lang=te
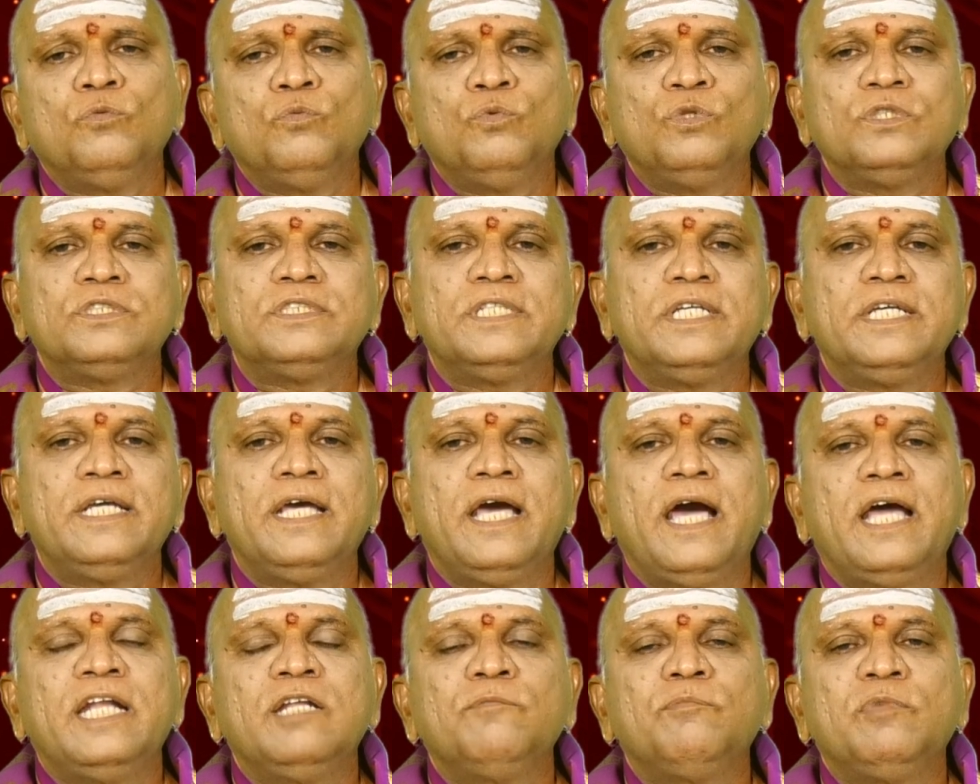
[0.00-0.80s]
వసే
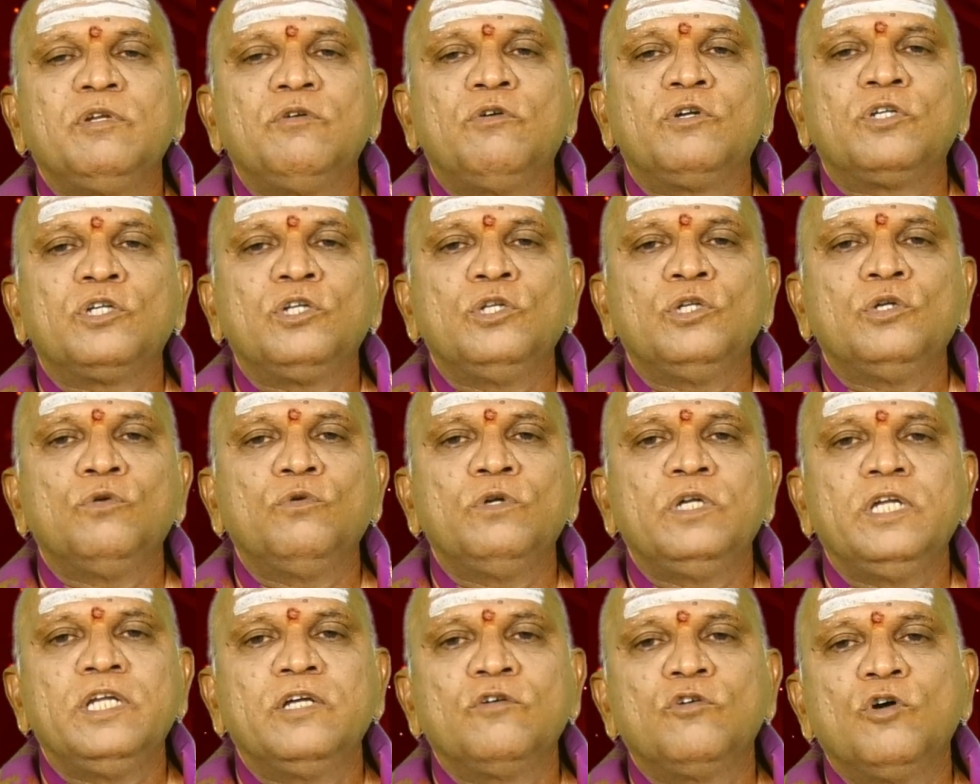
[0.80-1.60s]
అనే పిలవటంలో
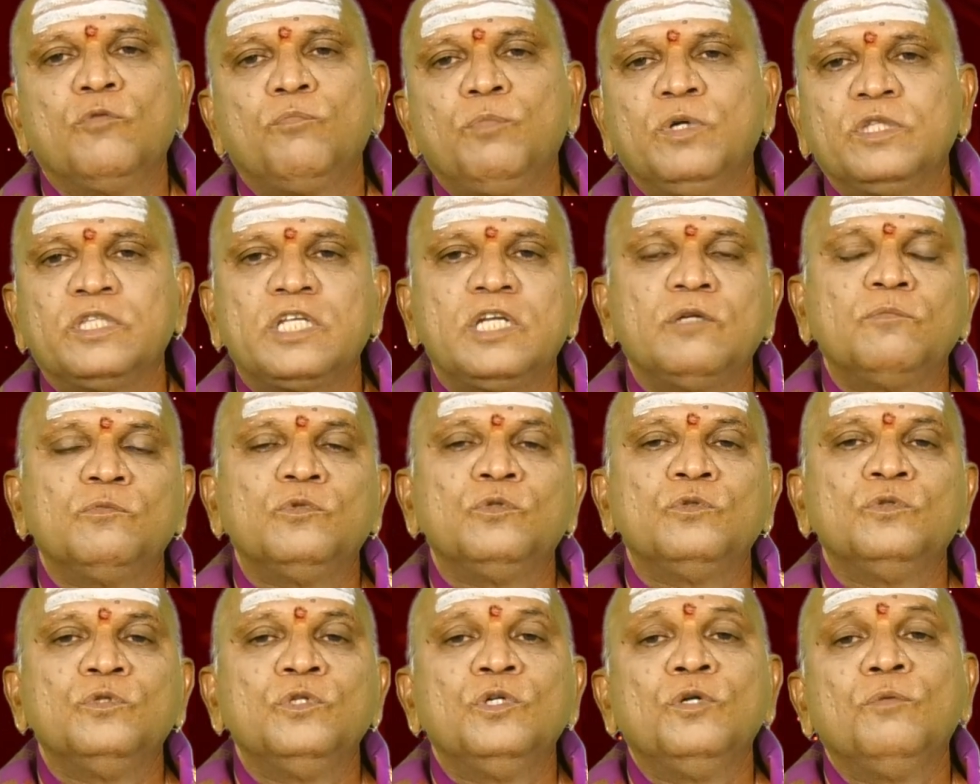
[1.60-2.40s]
ఉన్న
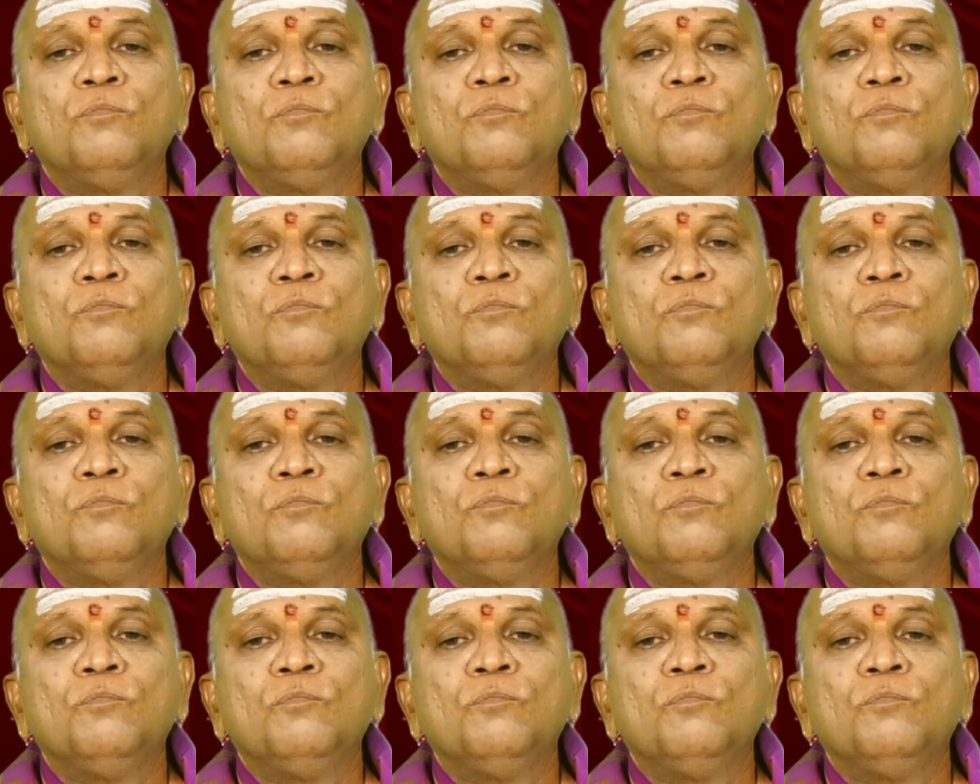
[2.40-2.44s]
గొప్పతనము